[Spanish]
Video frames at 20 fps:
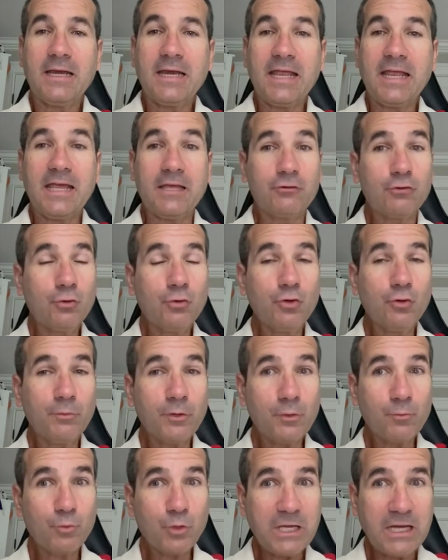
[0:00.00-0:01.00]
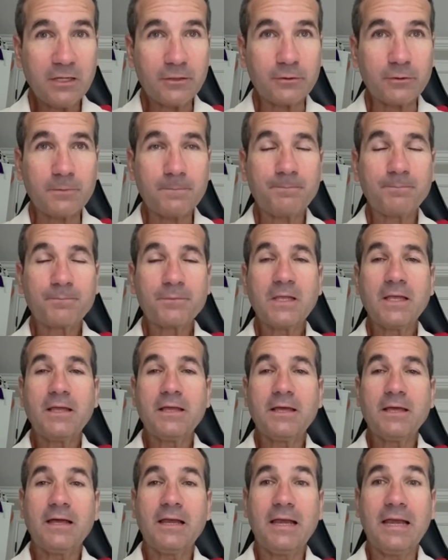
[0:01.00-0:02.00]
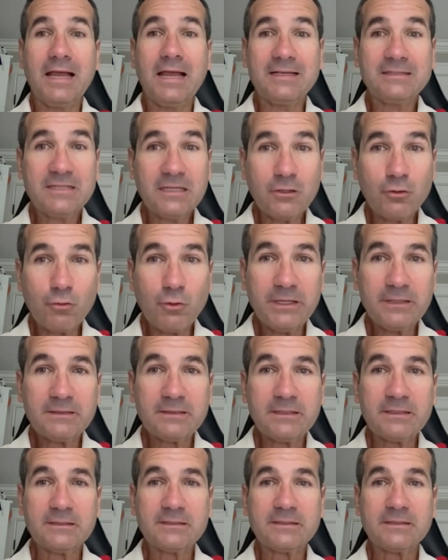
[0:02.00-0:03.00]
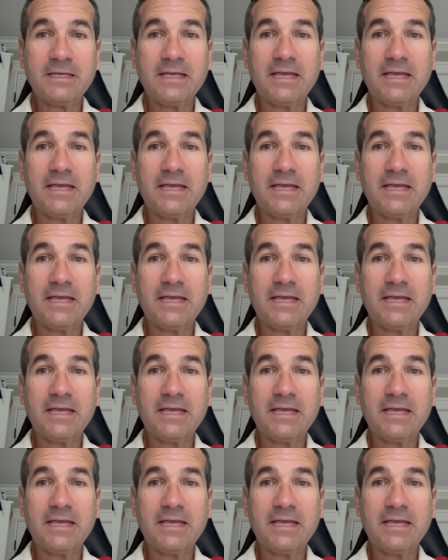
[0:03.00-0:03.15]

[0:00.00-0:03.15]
Esto es un número muy alto. Las encuestas